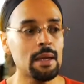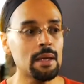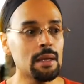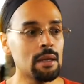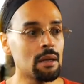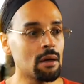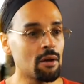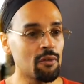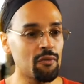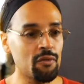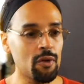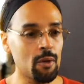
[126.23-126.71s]

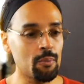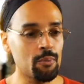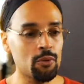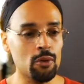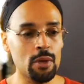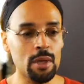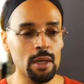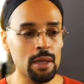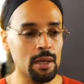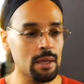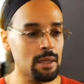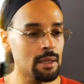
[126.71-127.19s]
et l'enfant
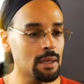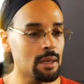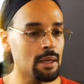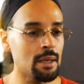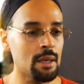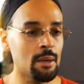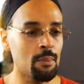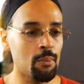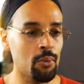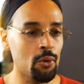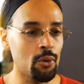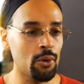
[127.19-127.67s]
peut
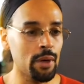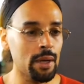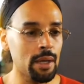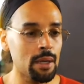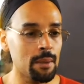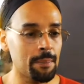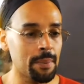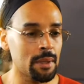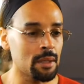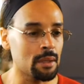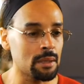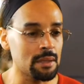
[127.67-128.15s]
crier et
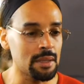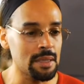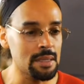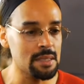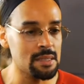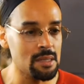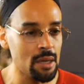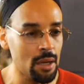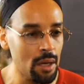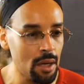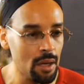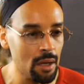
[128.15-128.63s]
pleurer pendant
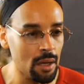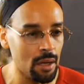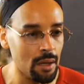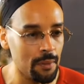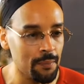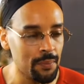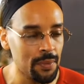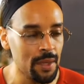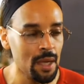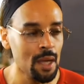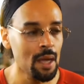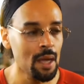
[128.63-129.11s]
des heures,